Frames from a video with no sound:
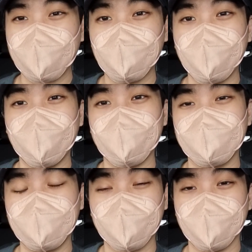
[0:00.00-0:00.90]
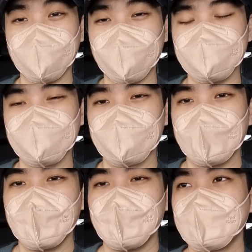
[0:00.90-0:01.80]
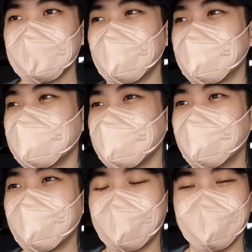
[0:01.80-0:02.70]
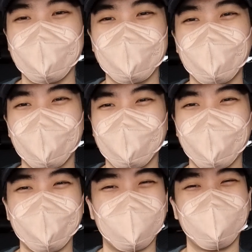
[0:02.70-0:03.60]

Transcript: kembali lagi di Knets. Sumpah sih, kemarin itu admin